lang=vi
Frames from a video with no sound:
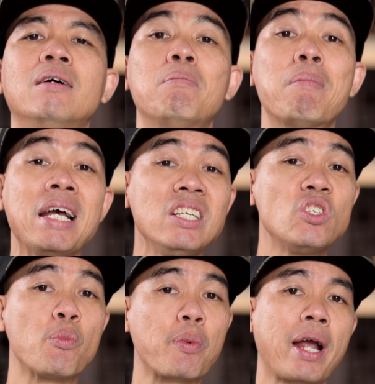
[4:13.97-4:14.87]
mấy
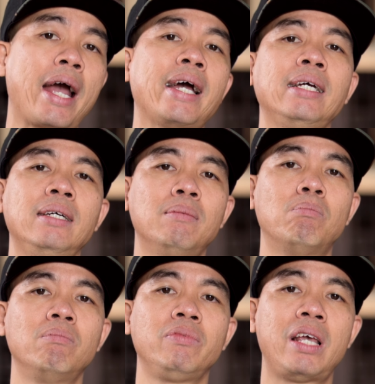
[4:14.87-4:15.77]
chục cái
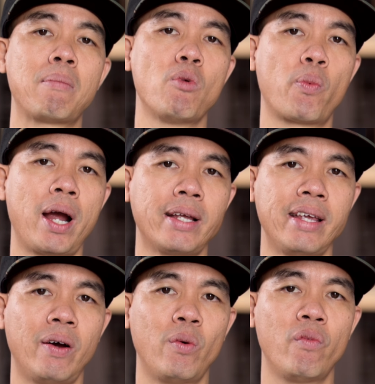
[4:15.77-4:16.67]
danh mục khác
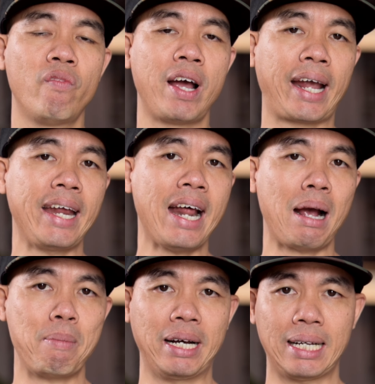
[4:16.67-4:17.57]
nhau về kỹ
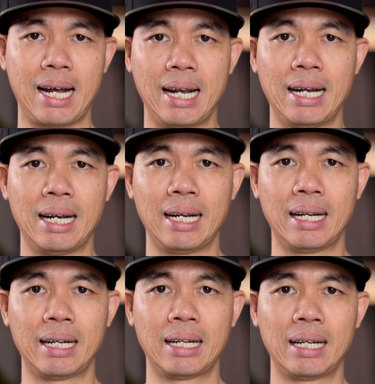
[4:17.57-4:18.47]
năng mà người ta cần
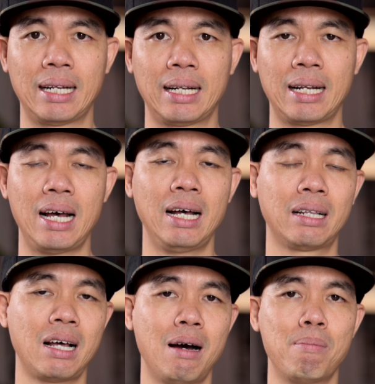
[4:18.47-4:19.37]
ha
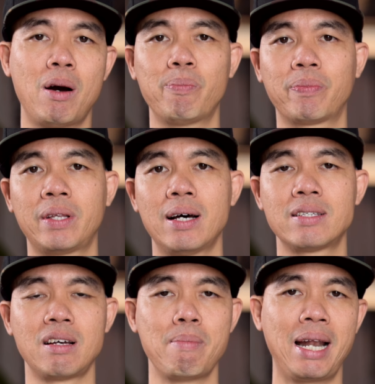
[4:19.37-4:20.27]
thợ mộc thợ
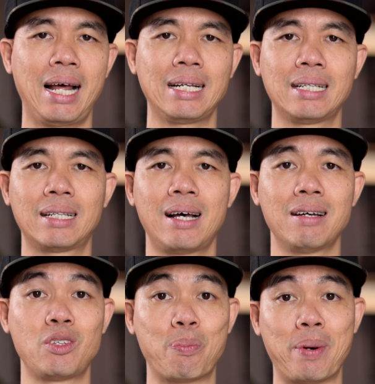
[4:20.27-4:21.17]
sửa máy lạnh thợ
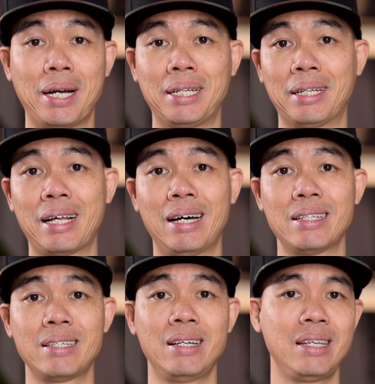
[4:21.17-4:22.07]
chụp hình thợ
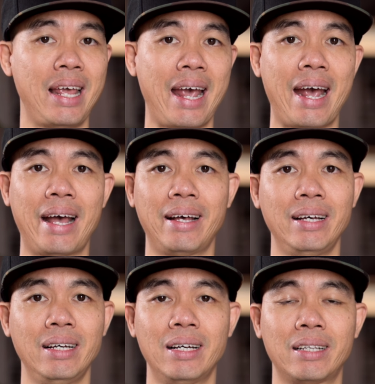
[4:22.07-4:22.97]
sơn nhà
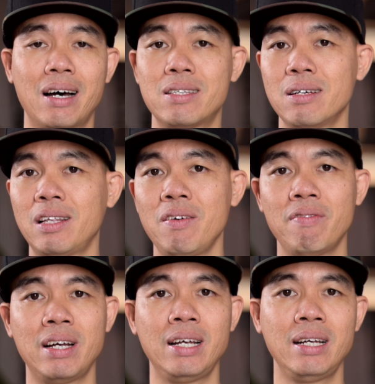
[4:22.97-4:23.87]
thợ sửa
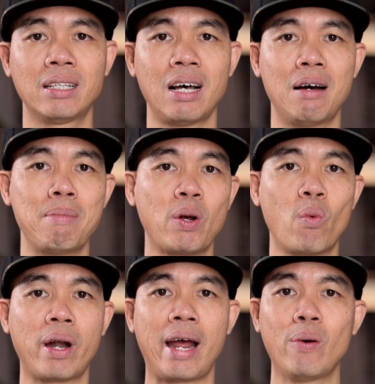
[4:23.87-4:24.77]
tivi thợ may
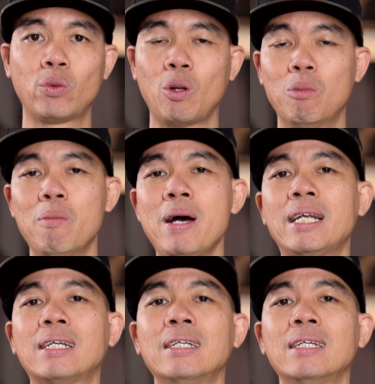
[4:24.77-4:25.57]
quần áo tùm lum hết